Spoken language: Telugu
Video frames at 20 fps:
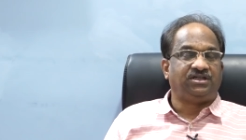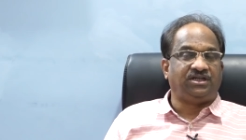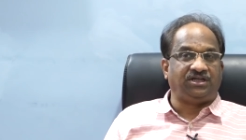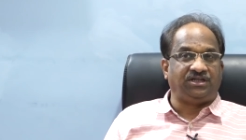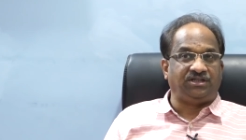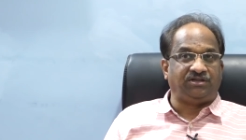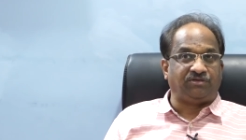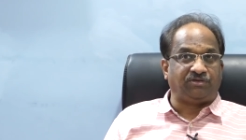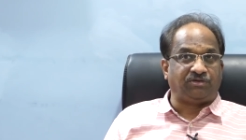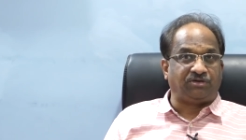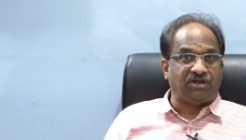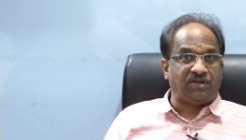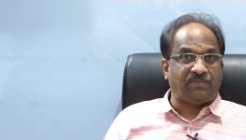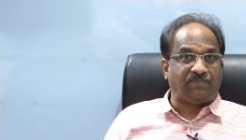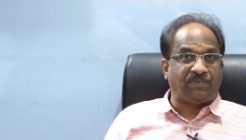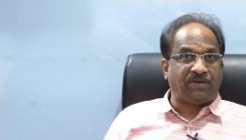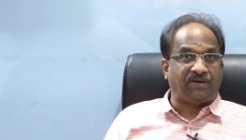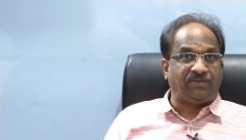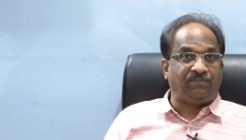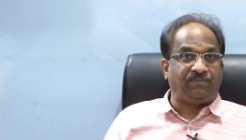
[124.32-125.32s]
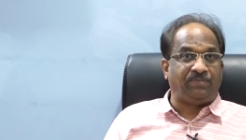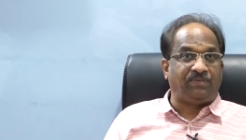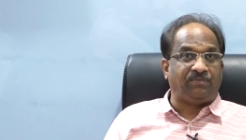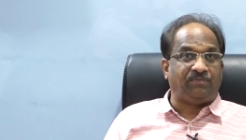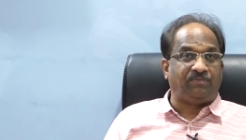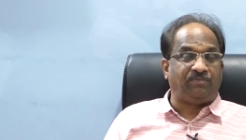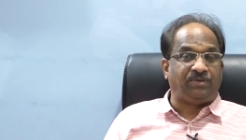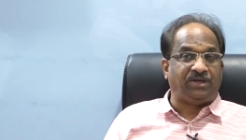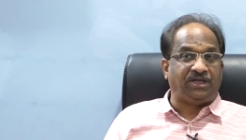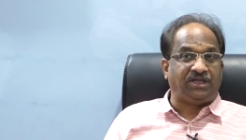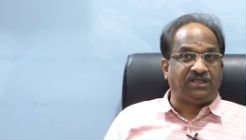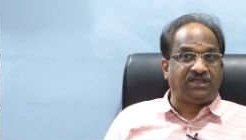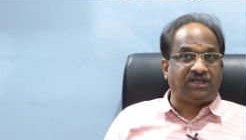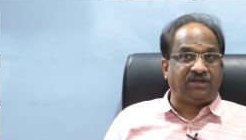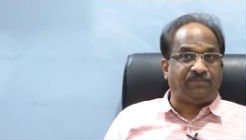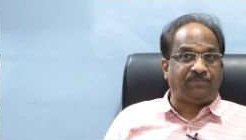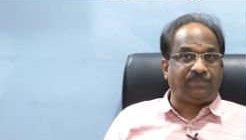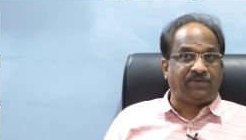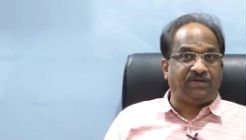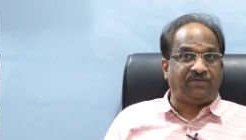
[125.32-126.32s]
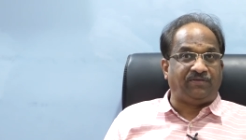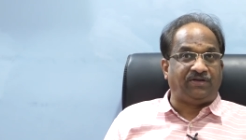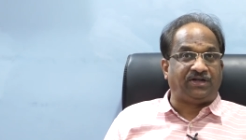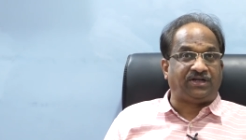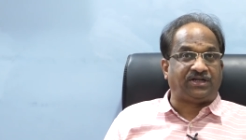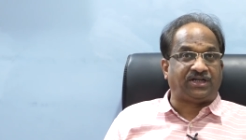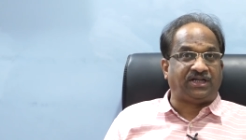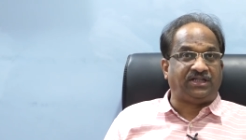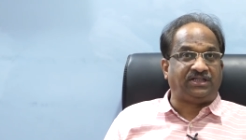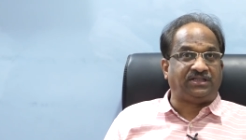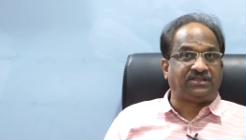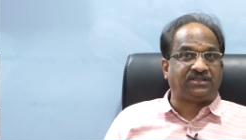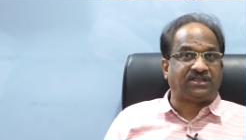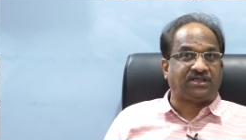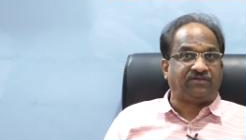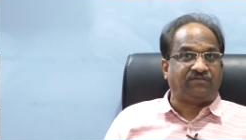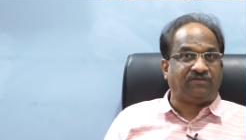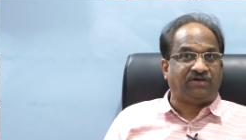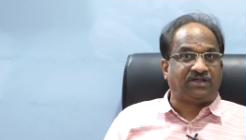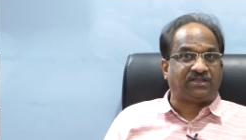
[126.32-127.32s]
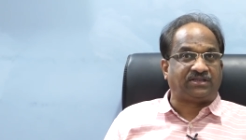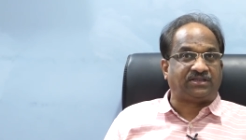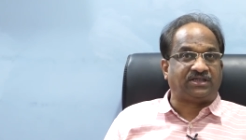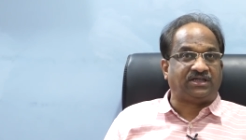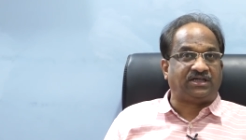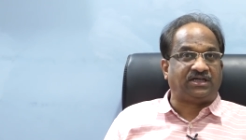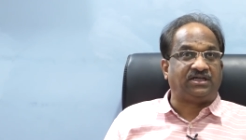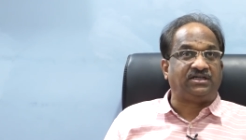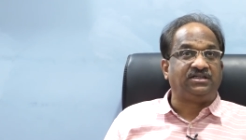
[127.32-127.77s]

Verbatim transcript: నేను ఇదివరకు కూడా చెప్పాను బీజేపీ ఎంటర్ అయిన తర్వాత